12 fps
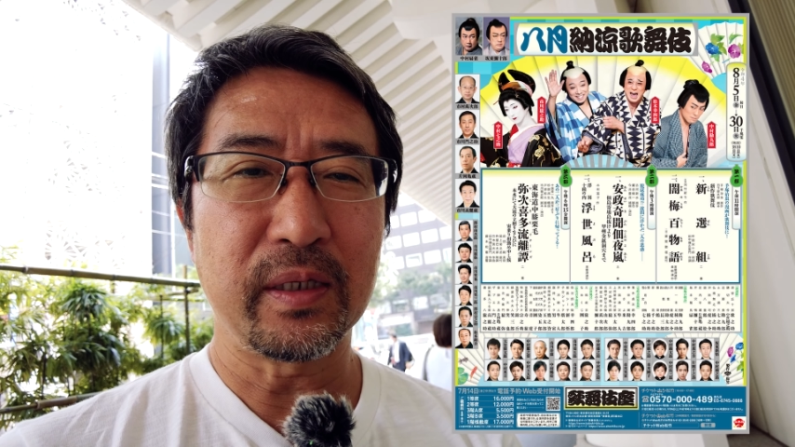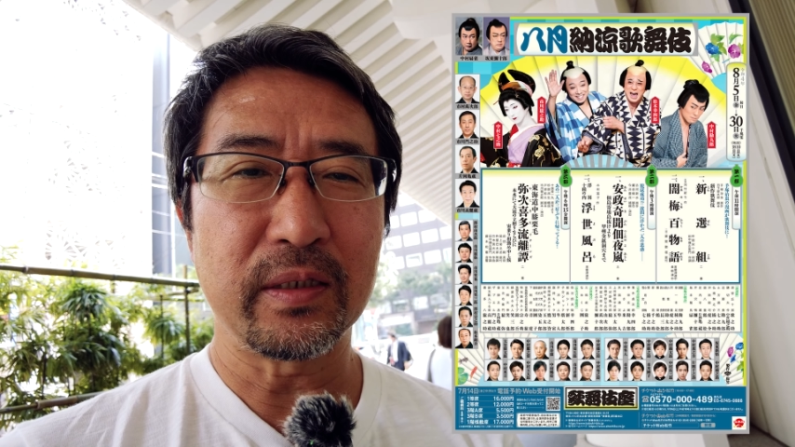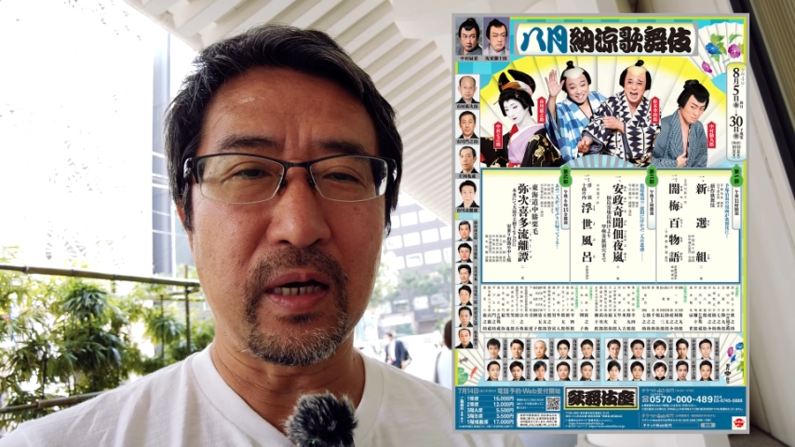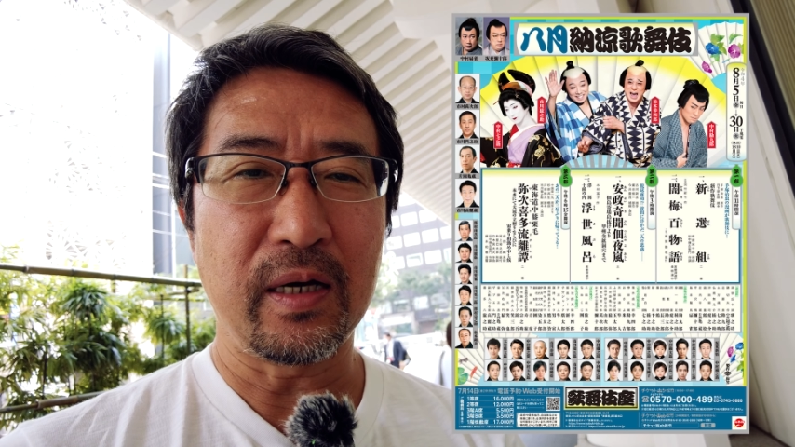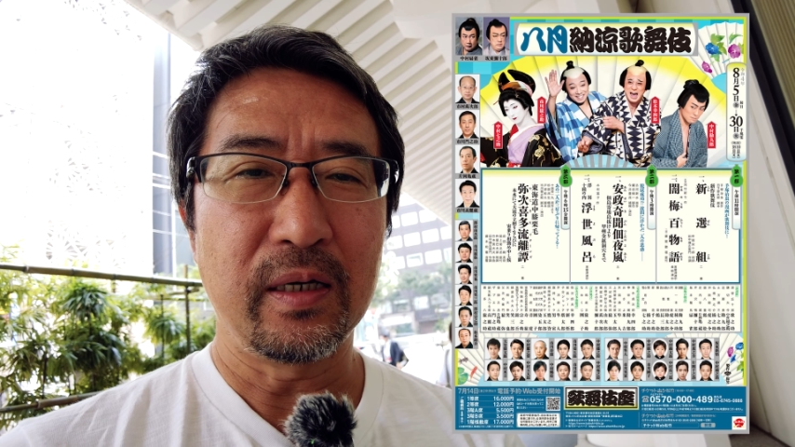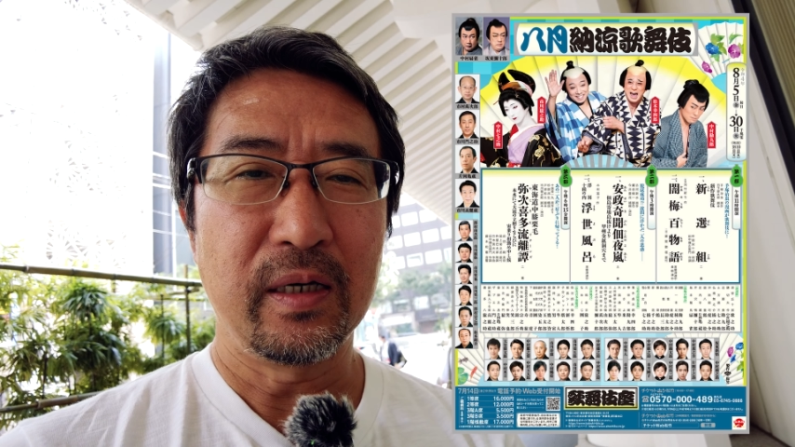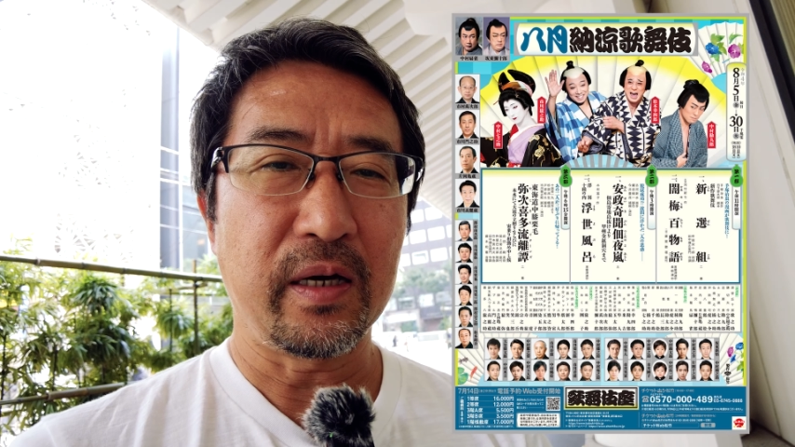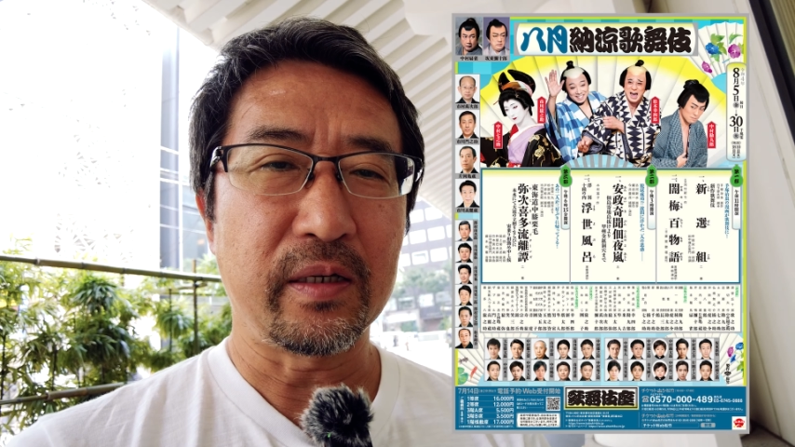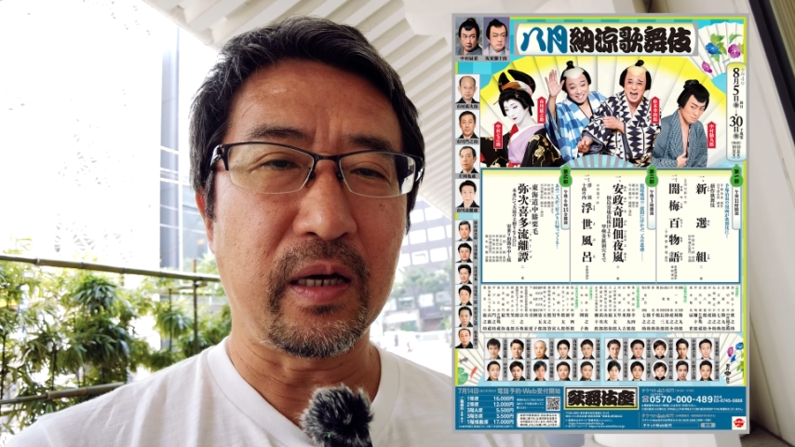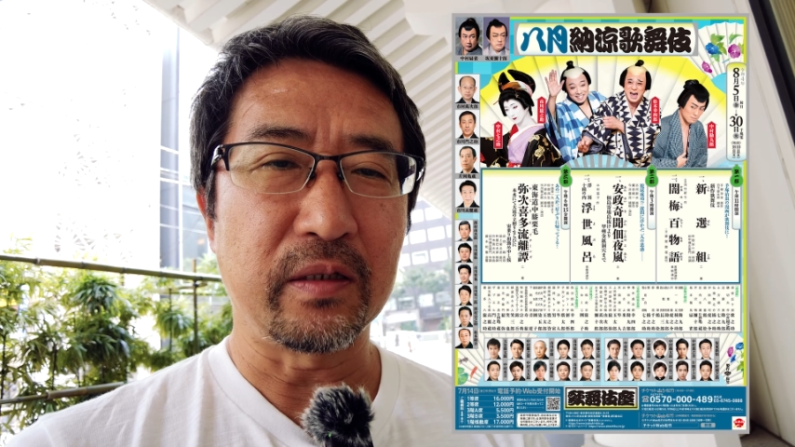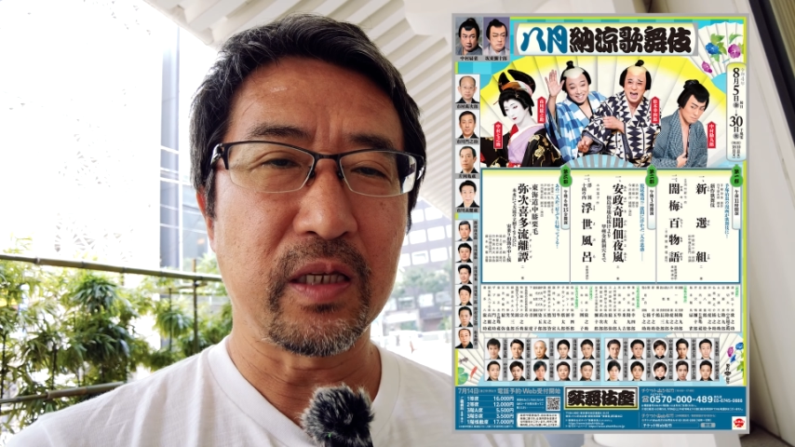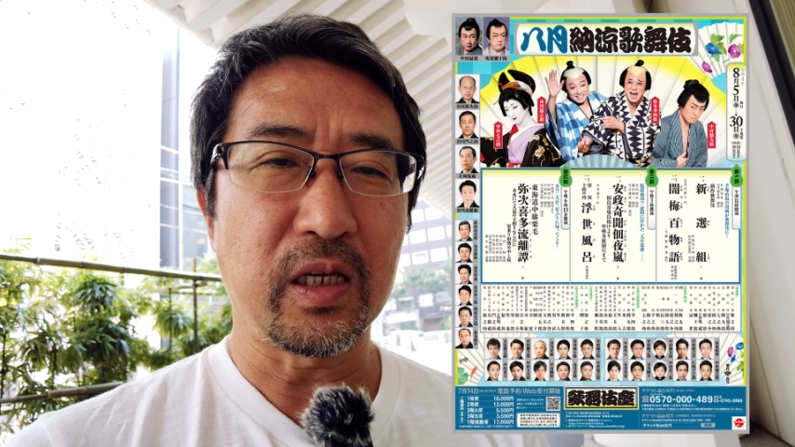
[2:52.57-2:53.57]
伎座
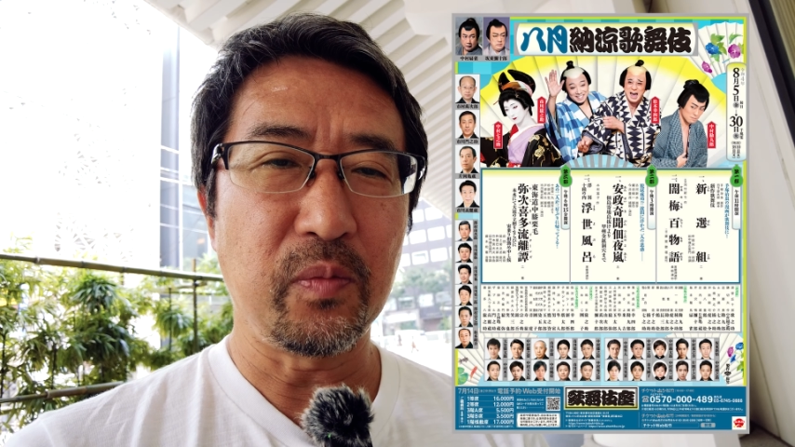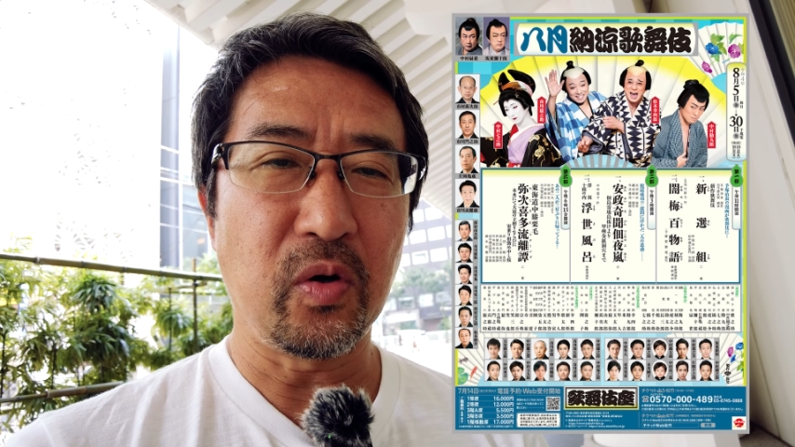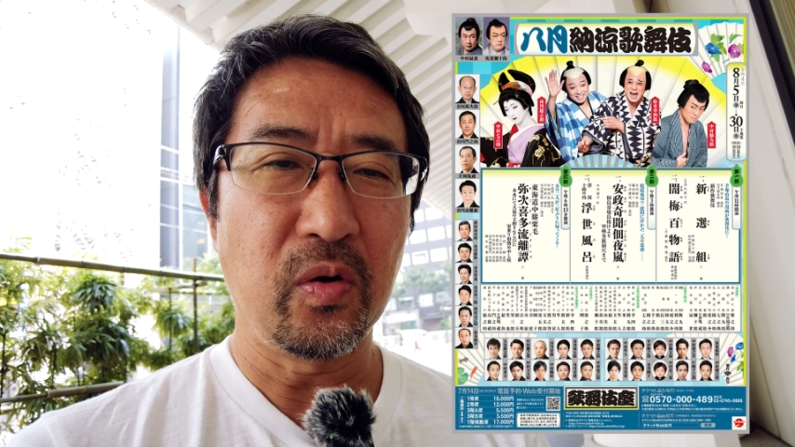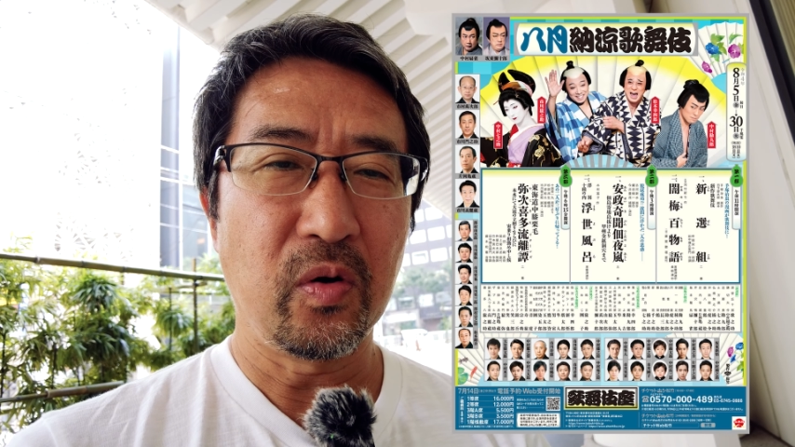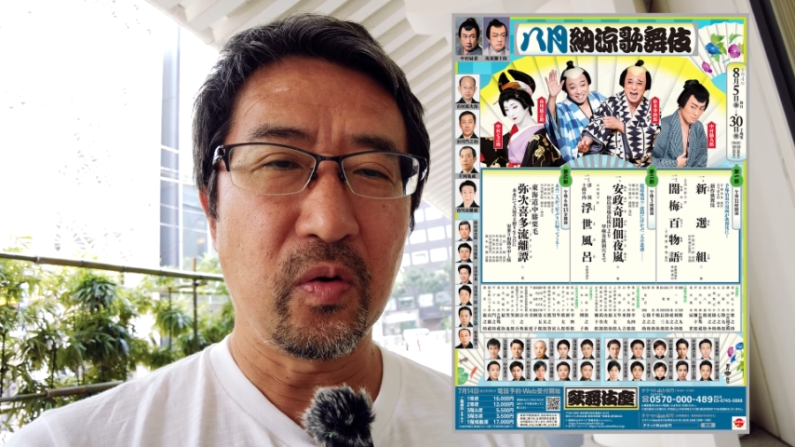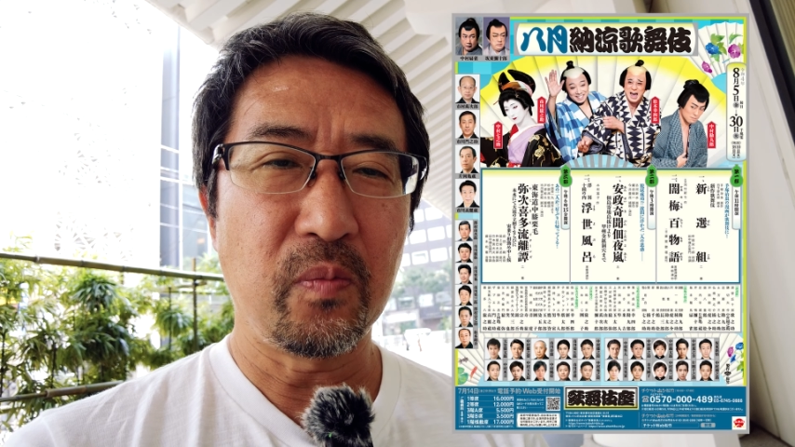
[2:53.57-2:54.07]
客席も、